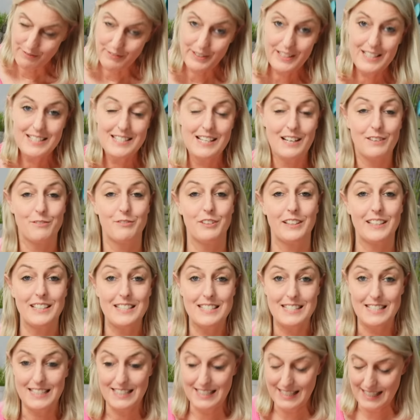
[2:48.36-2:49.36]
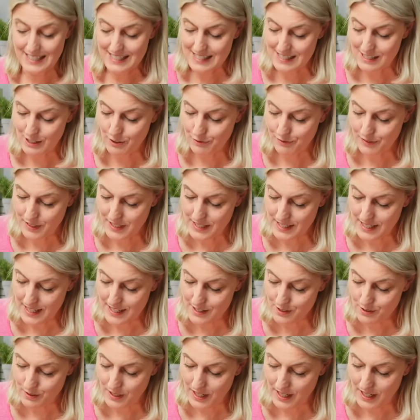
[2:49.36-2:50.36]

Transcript: Wie gesagt, vergiss den Linkslauf nicht, also